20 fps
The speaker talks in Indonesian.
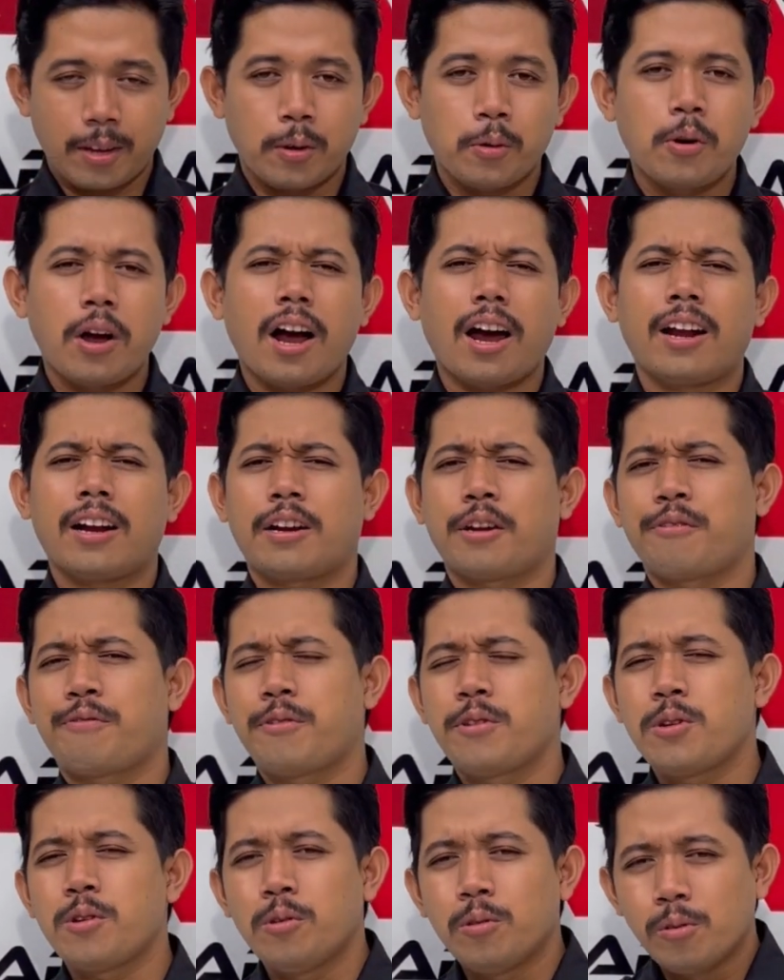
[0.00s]
gua akan
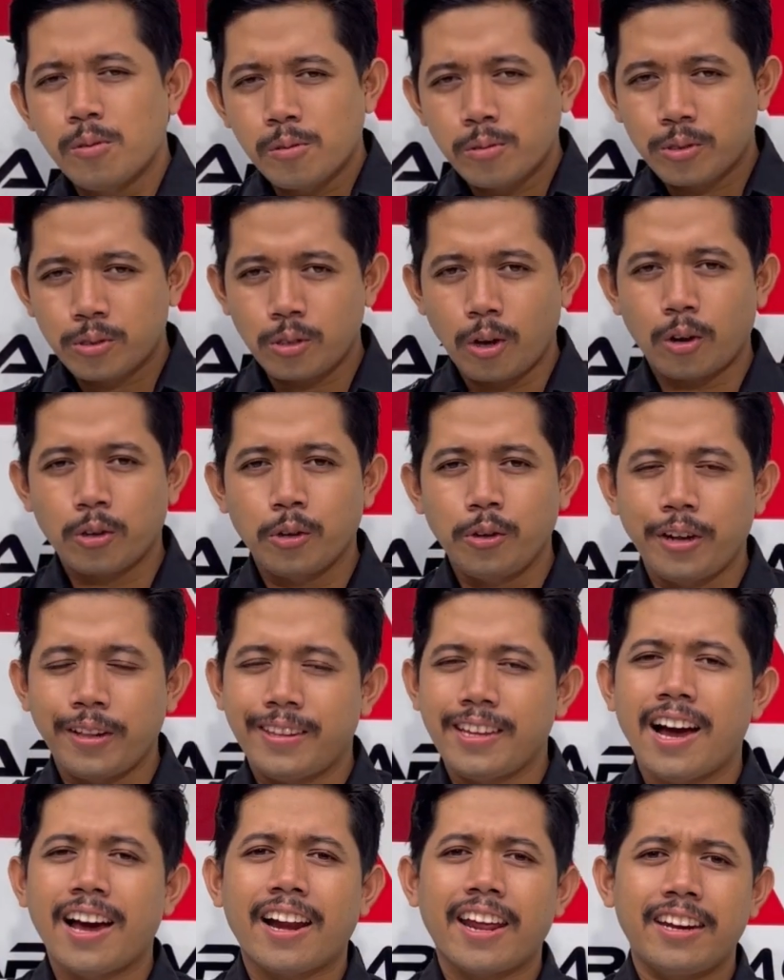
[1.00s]
review stok
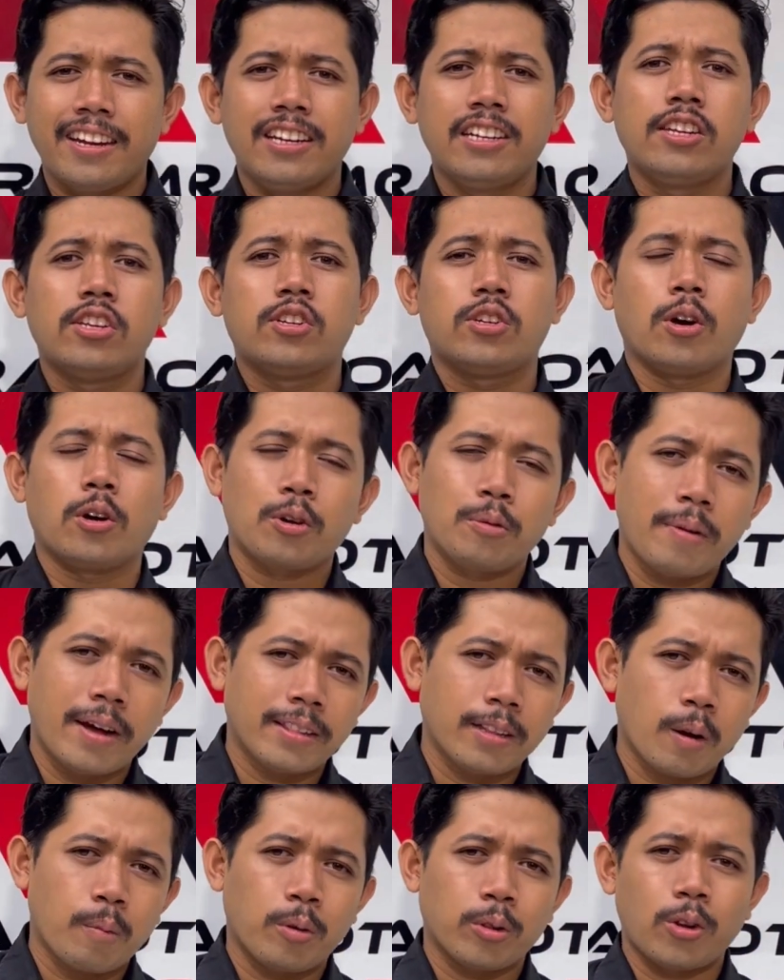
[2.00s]
unit yang ready di showroom
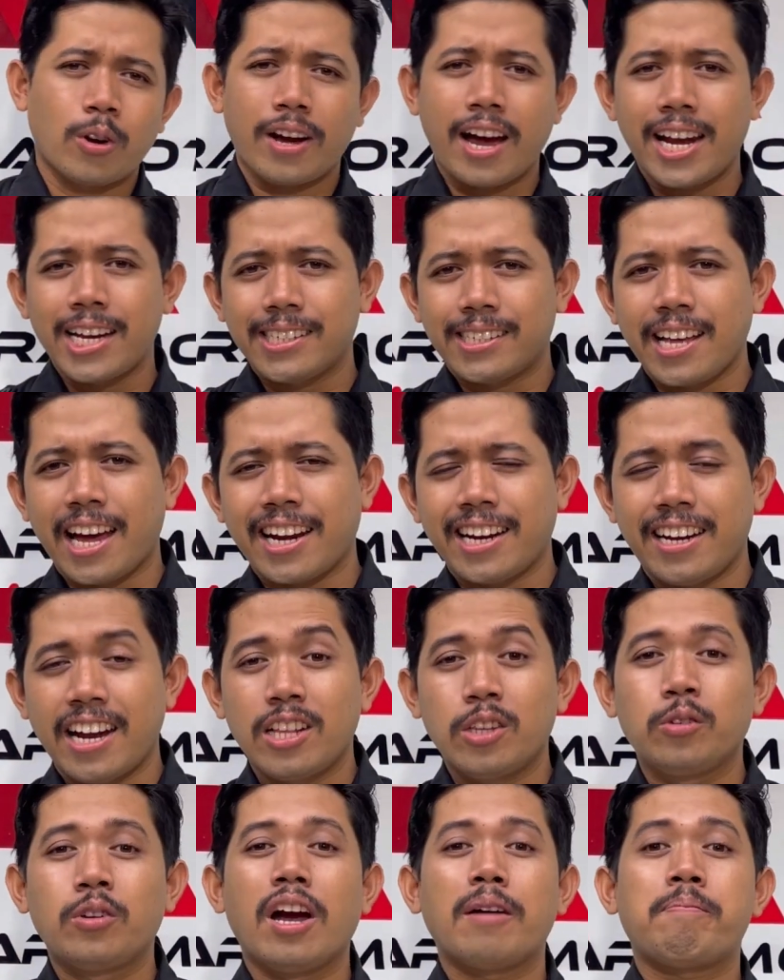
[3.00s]
Antar Motor Kalisari
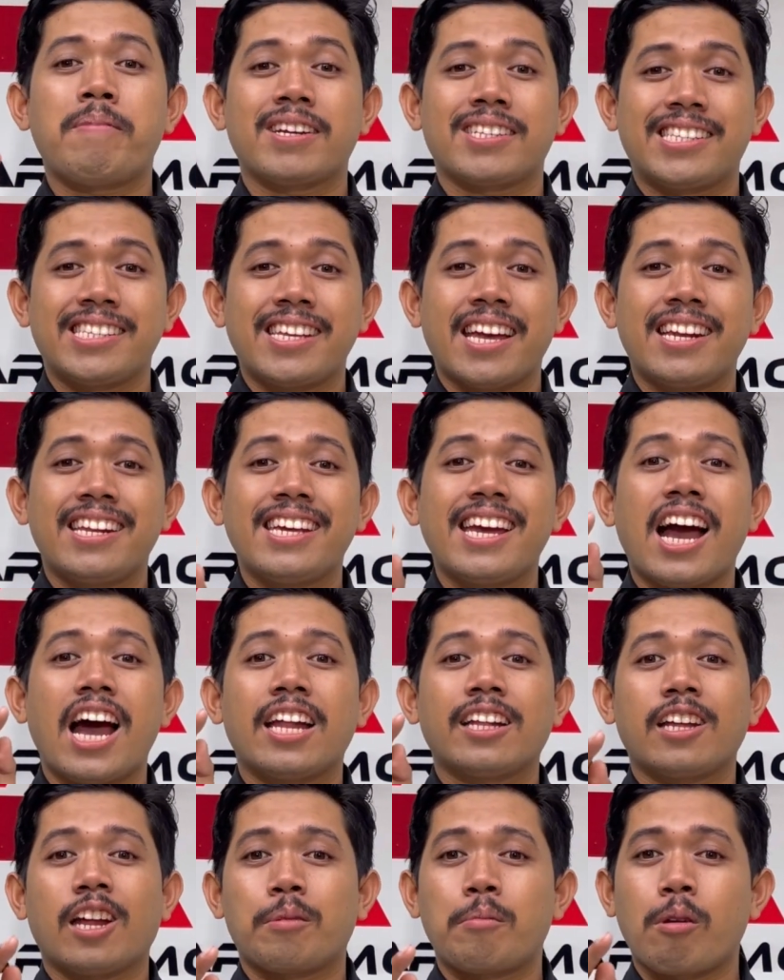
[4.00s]
Dan juga pastinya di
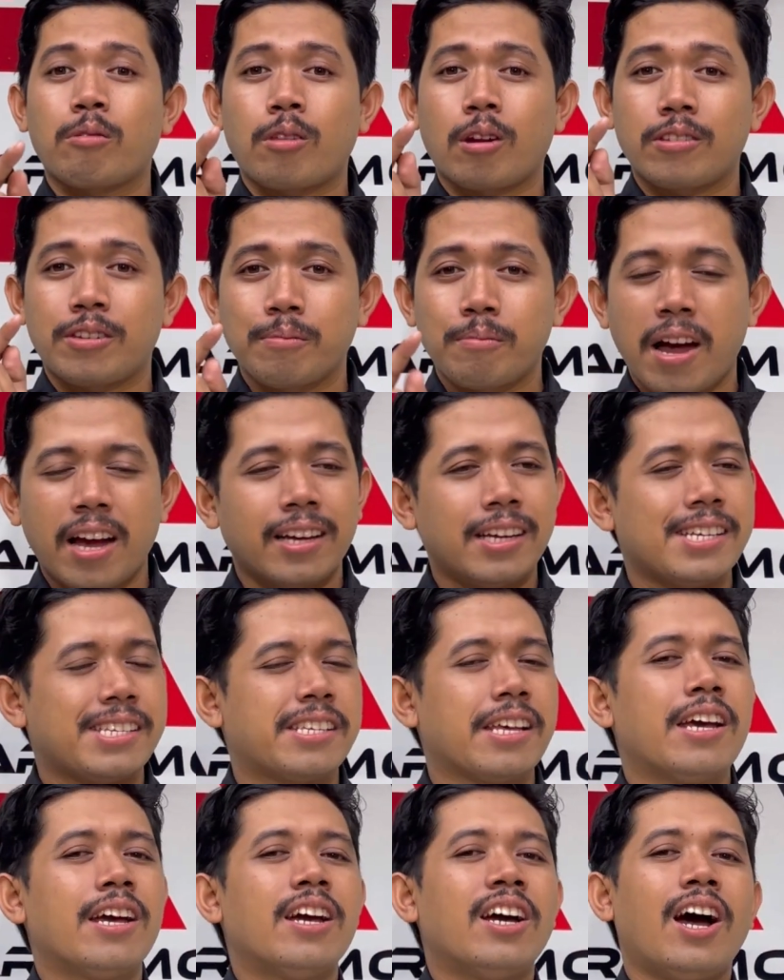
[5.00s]
Antar Motor Cimanggis